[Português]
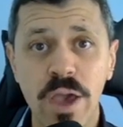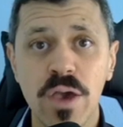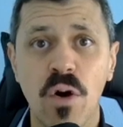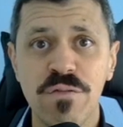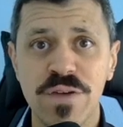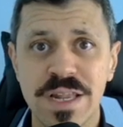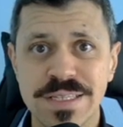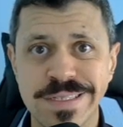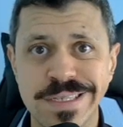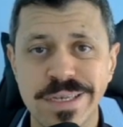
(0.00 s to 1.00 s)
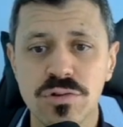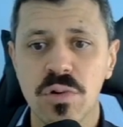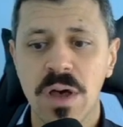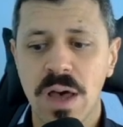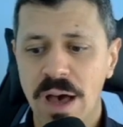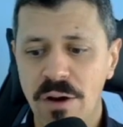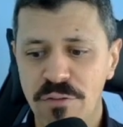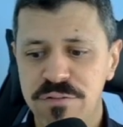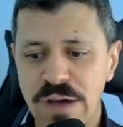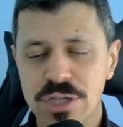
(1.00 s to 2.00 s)
foi oferecido
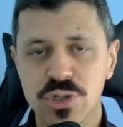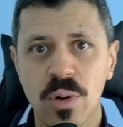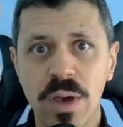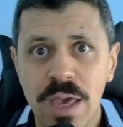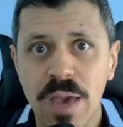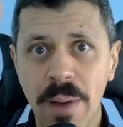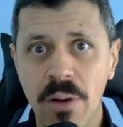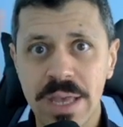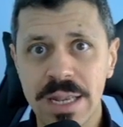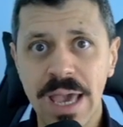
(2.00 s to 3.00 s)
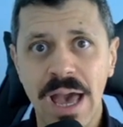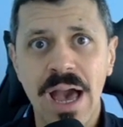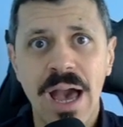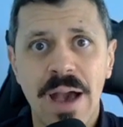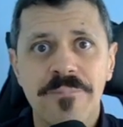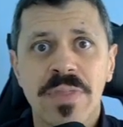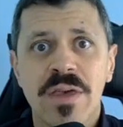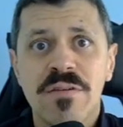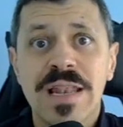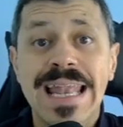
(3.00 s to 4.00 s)
ao Vasco. Irmão,
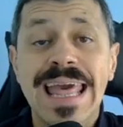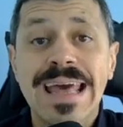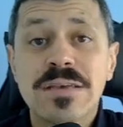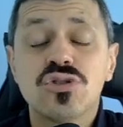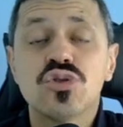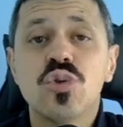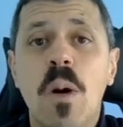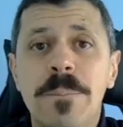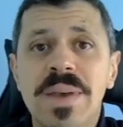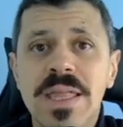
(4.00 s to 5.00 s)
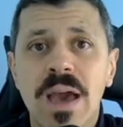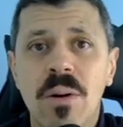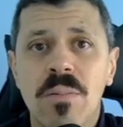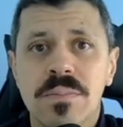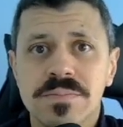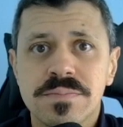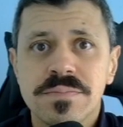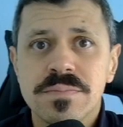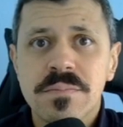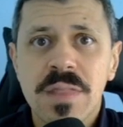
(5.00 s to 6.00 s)
queria ler a sua
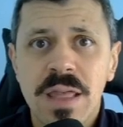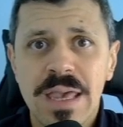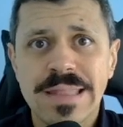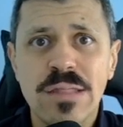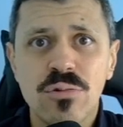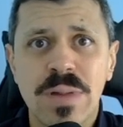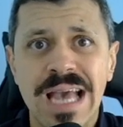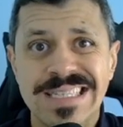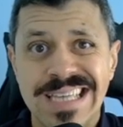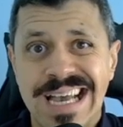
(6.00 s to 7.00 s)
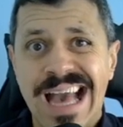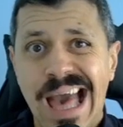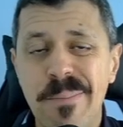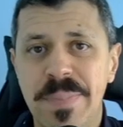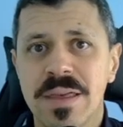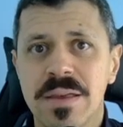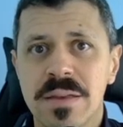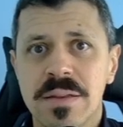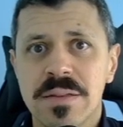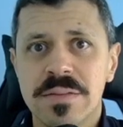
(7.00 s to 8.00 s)
opinião. Renato Kaiser
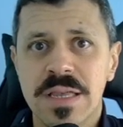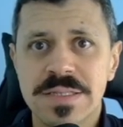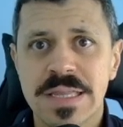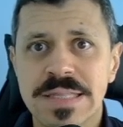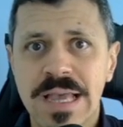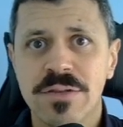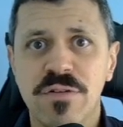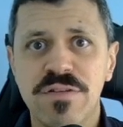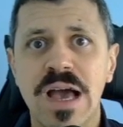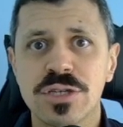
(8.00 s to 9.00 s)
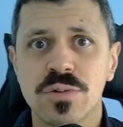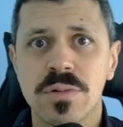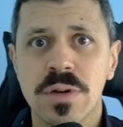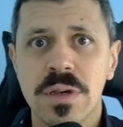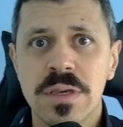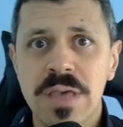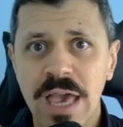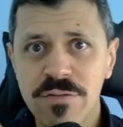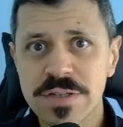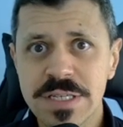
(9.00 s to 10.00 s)
cabe nesse ataque do Vasco?
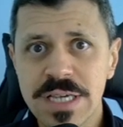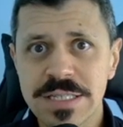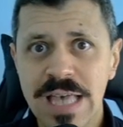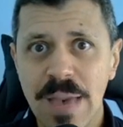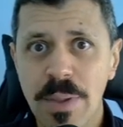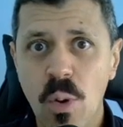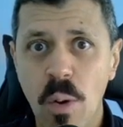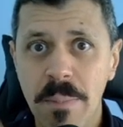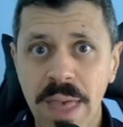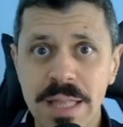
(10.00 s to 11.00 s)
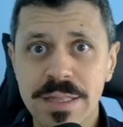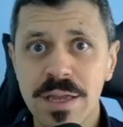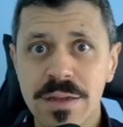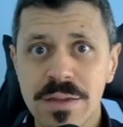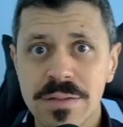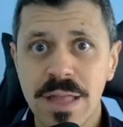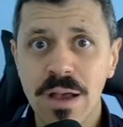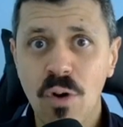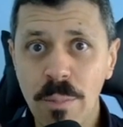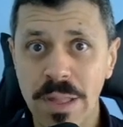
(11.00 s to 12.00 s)
E aí você já sabe, comenta,
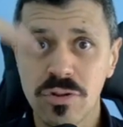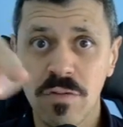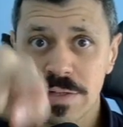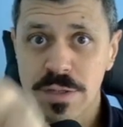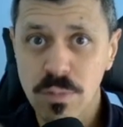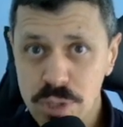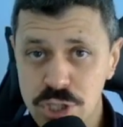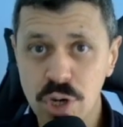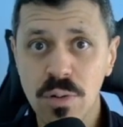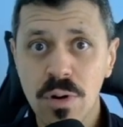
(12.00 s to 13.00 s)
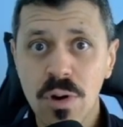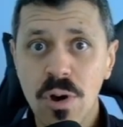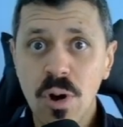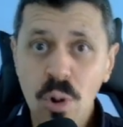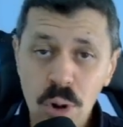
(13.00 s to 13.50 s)
né? Comentou, você curtiu?